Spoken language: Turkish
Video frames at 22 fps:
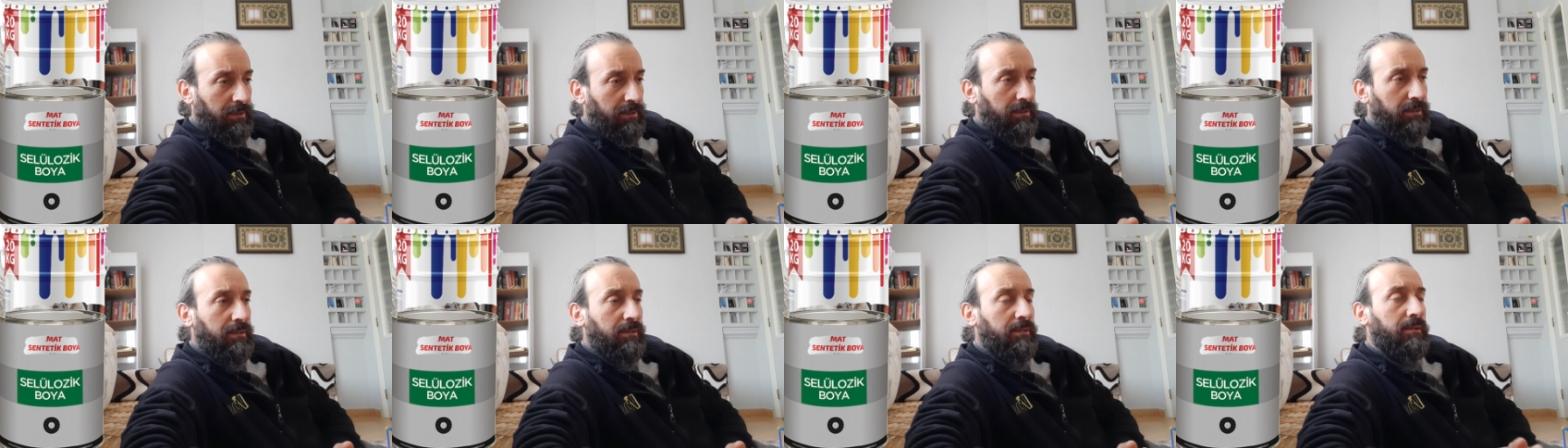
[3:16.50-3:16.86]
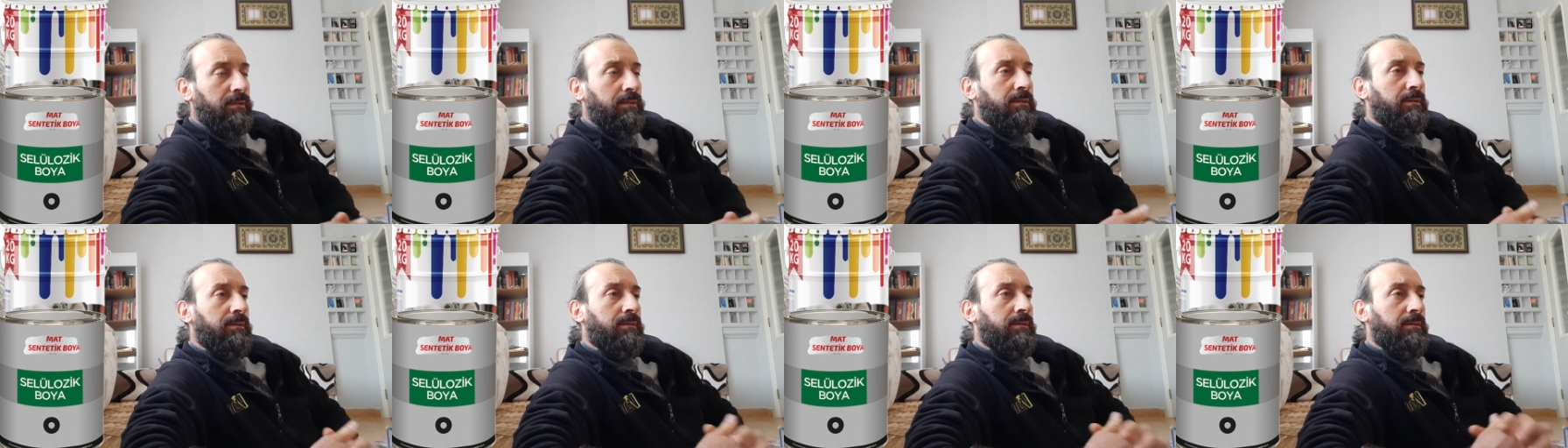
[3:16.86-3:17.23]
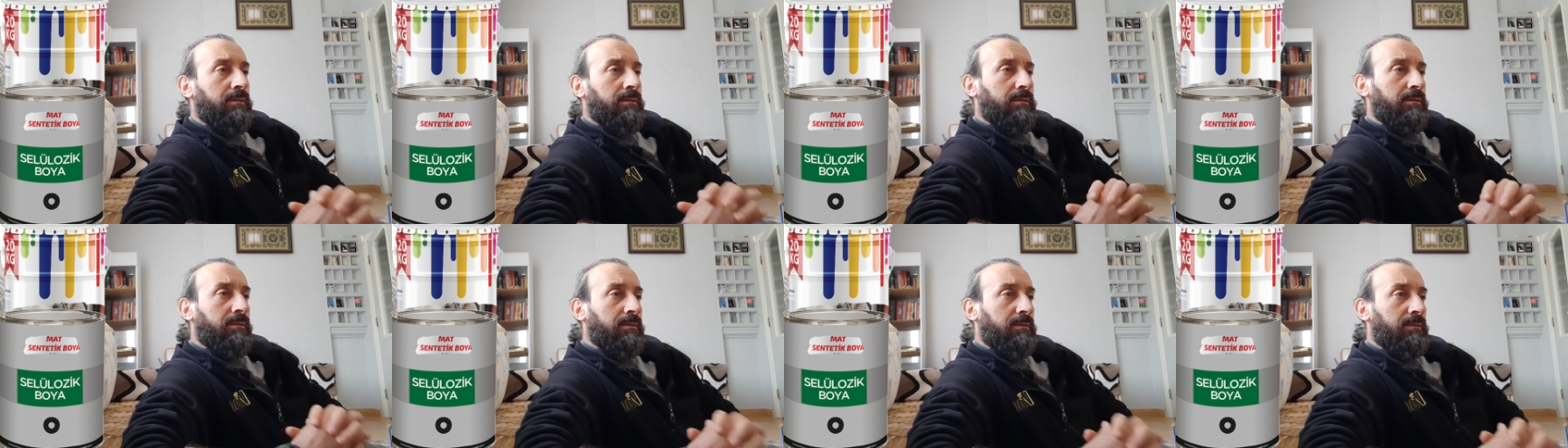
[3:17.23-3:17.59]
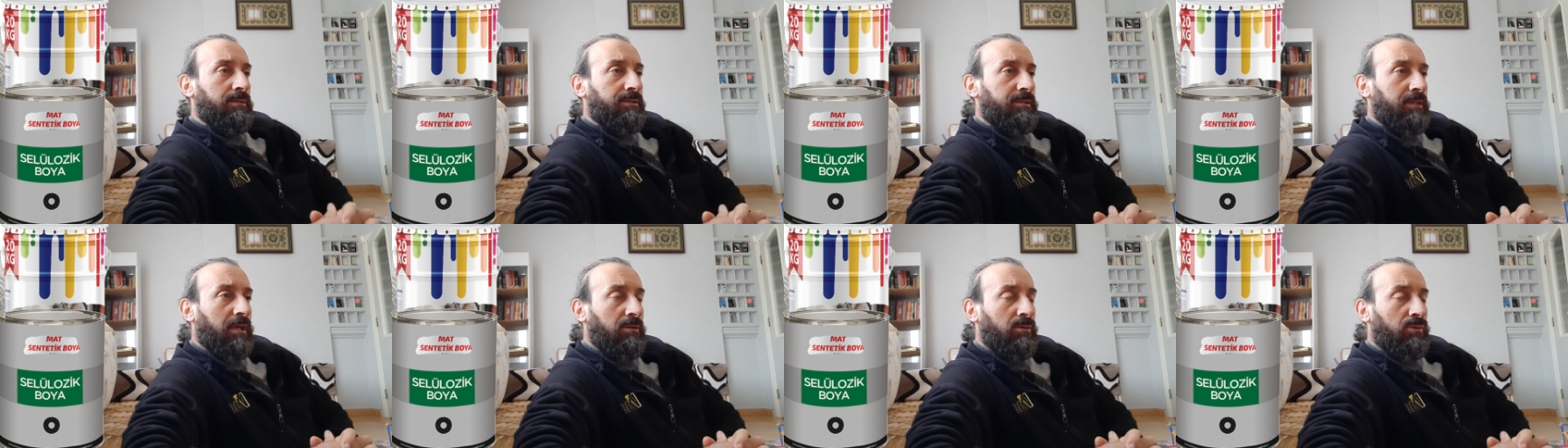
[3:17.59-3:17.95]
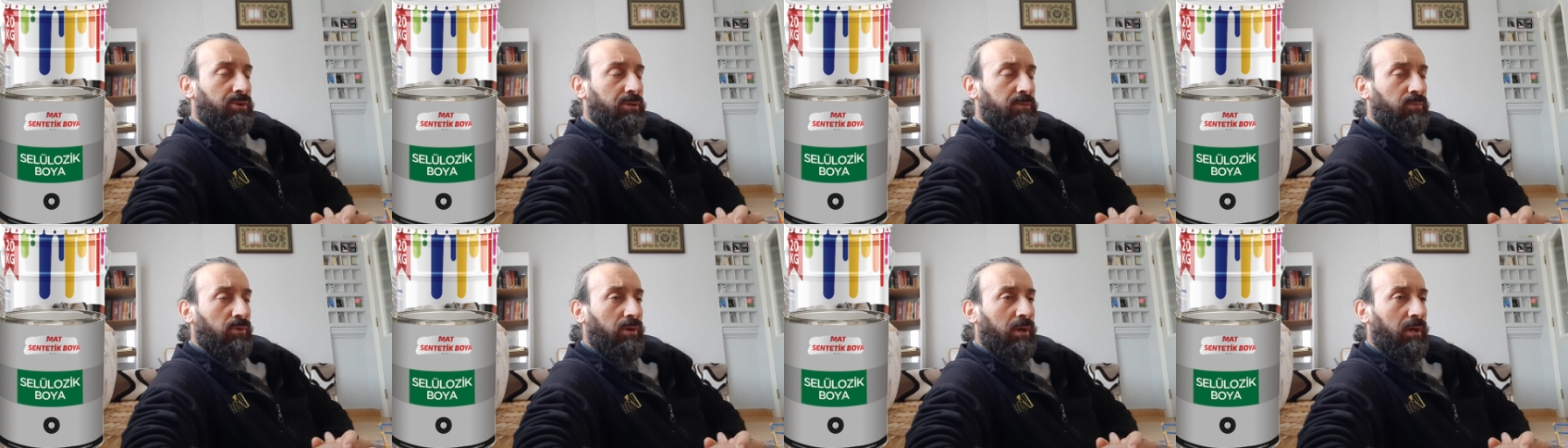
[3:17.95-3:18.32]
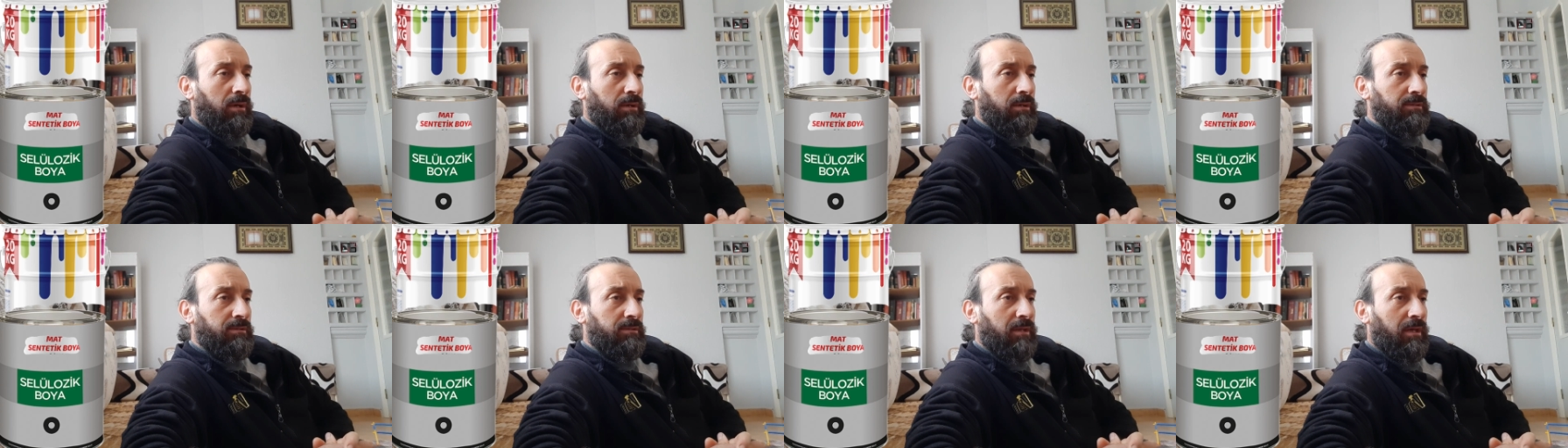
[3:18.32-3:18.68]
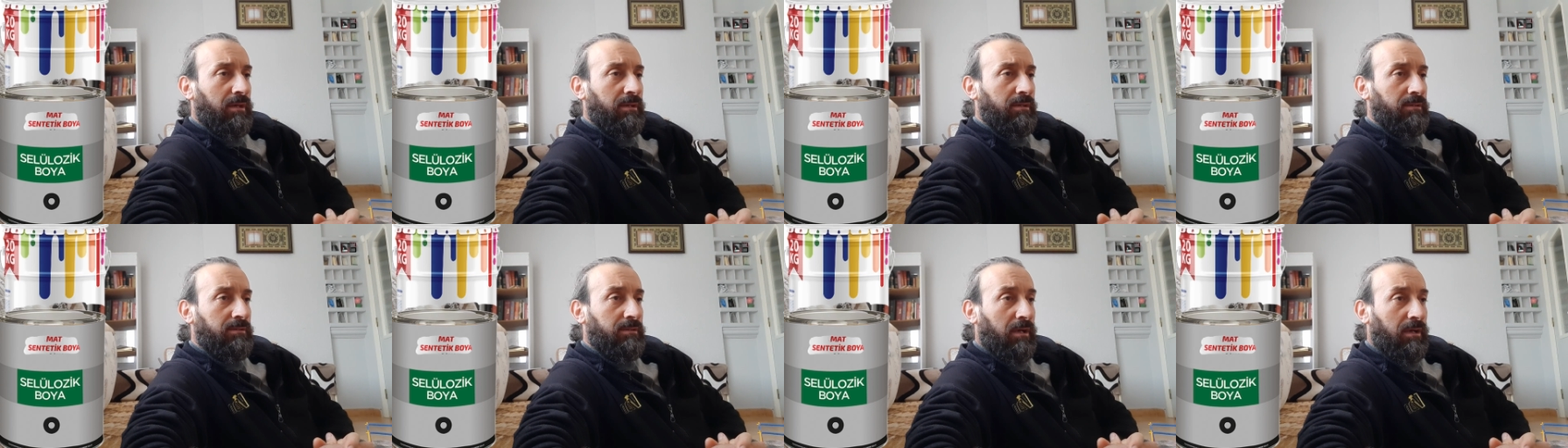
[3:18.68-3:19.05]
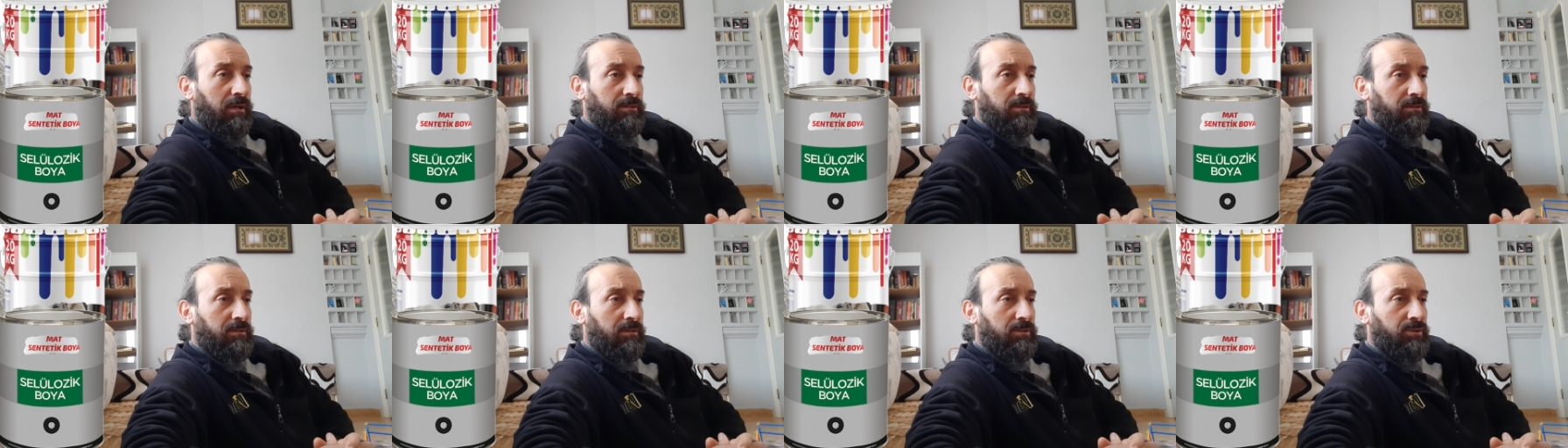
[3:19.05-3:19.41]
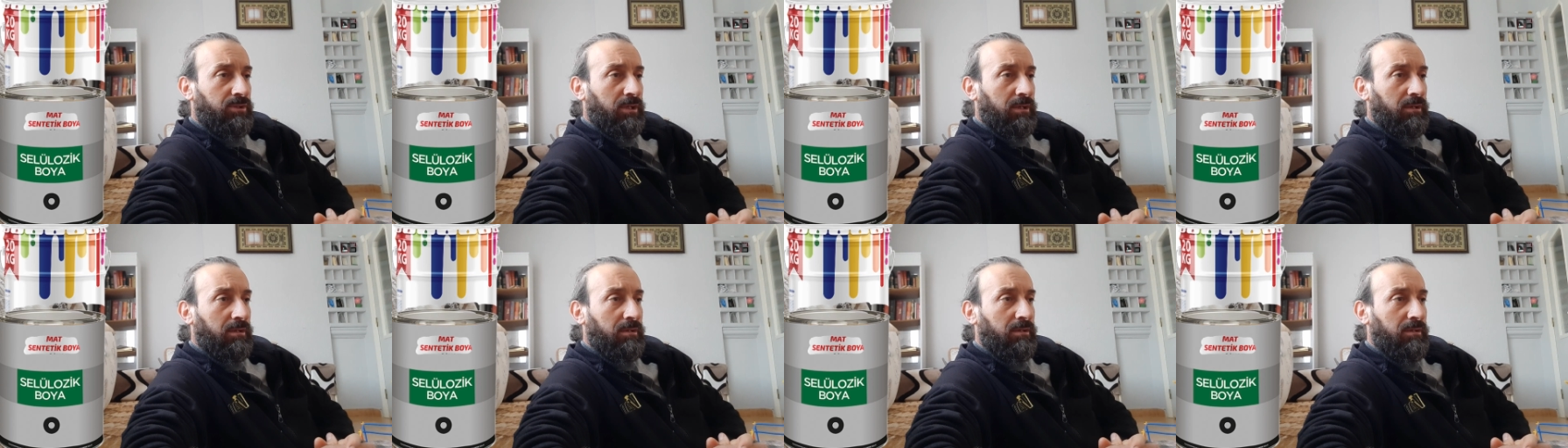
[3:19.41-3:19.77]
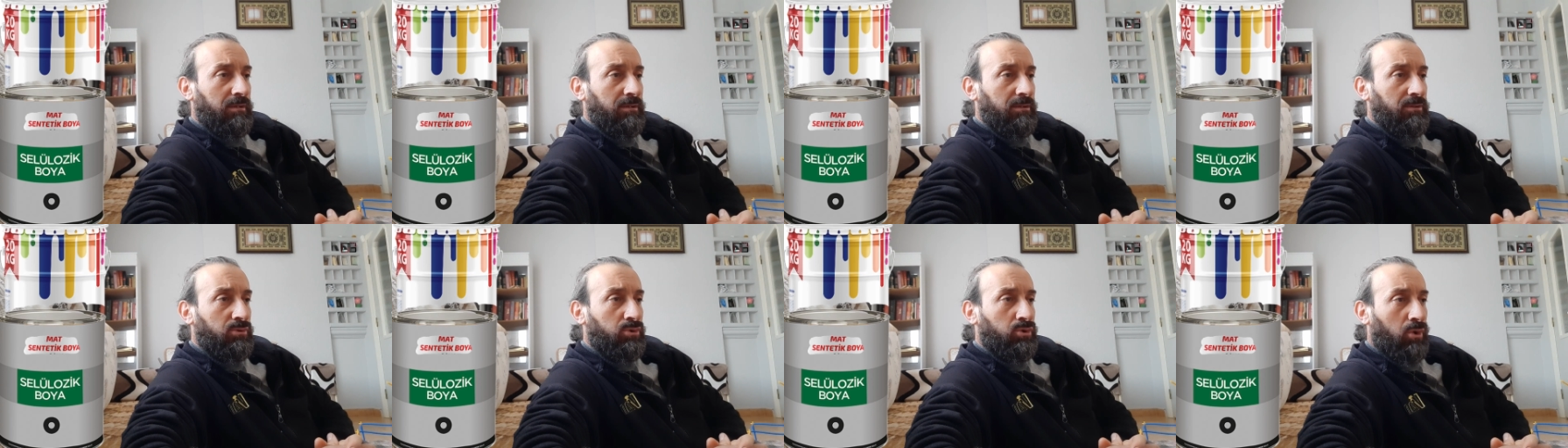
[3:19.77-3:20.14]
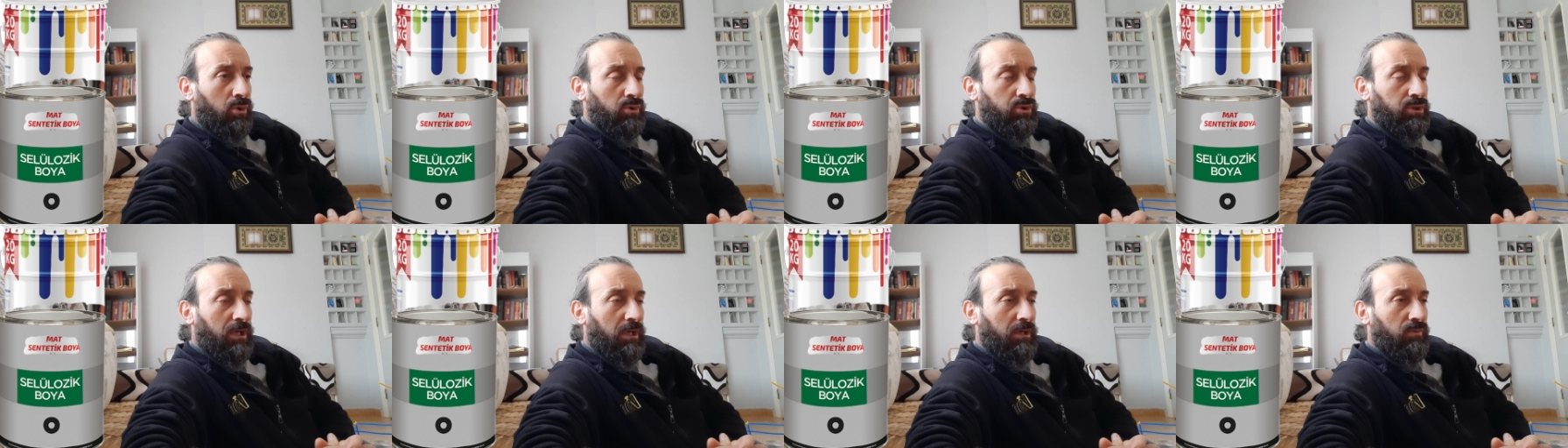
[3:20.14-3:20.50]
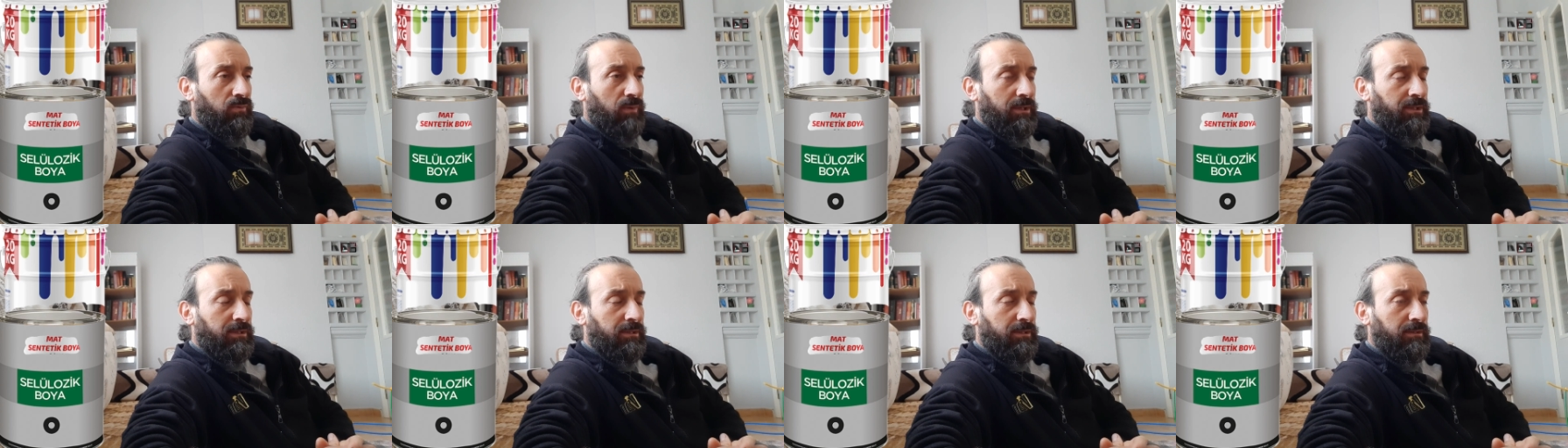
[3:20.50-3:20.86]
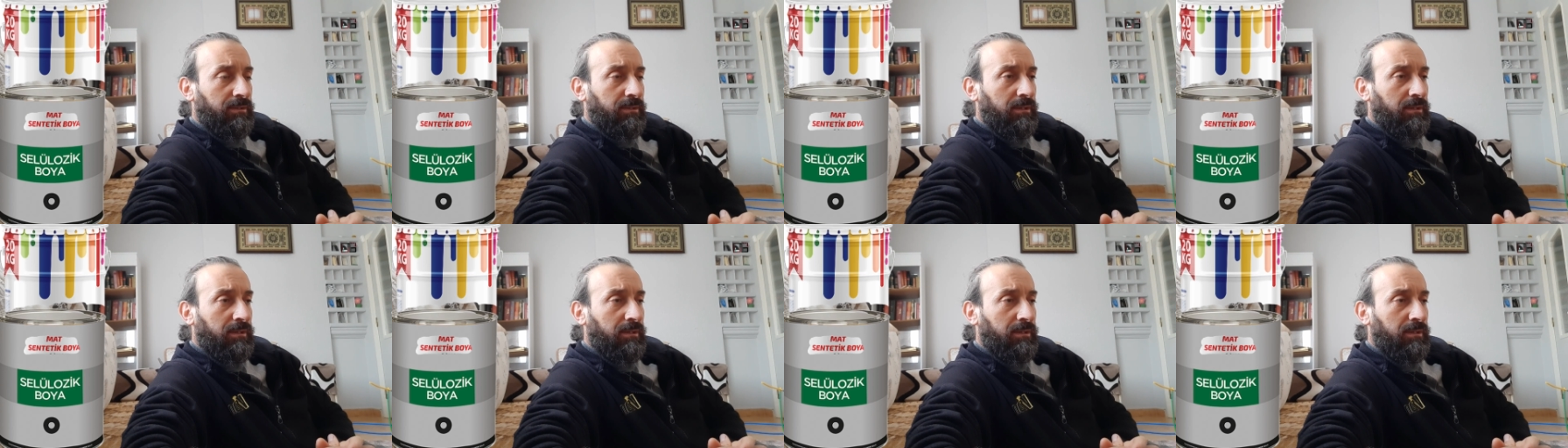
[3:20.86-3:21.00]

E, selülozik boya hakkında daha anlatılacak e, çok şey var.